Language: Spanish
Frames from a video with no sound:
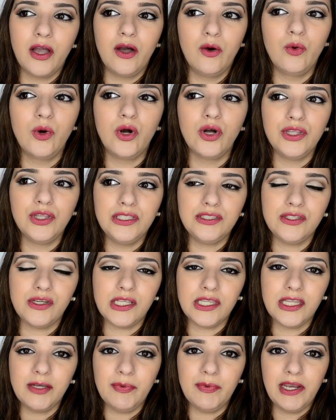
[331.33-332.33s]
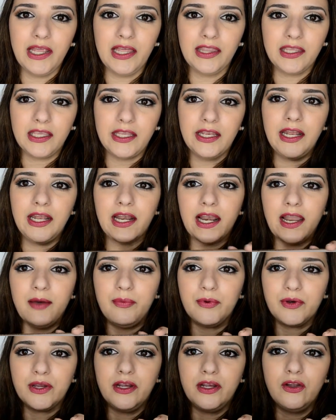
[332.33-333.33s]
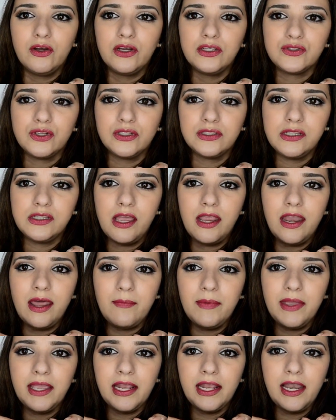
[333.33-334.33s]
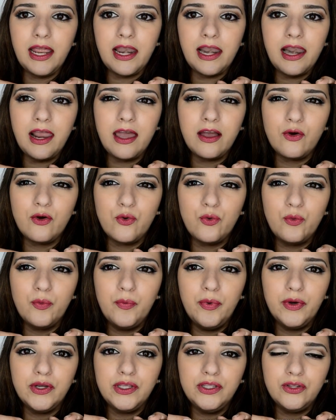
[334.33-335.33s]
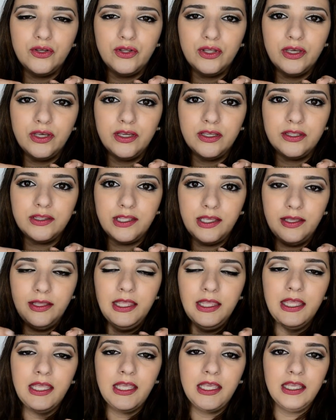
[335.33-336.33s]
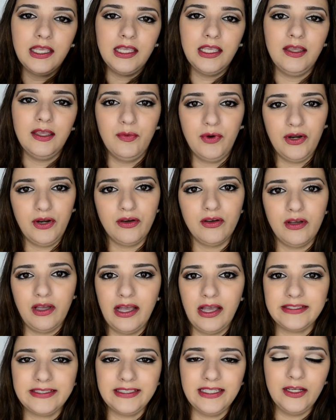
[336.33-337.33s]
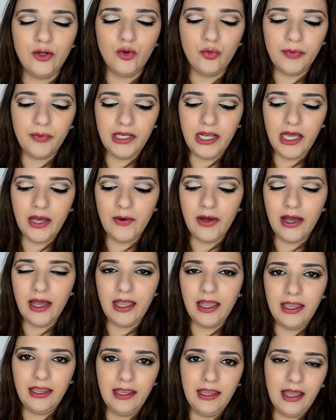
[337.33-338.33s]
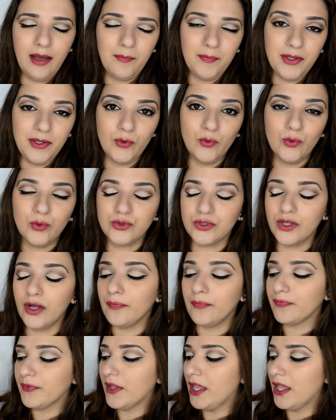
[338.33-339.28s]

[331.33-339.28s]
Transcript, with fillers: un condicionante para adquirirla, porque lo que yo hacía era mezclarla con un poquito de este y bueno, así iluminaba eh, a mi gusto.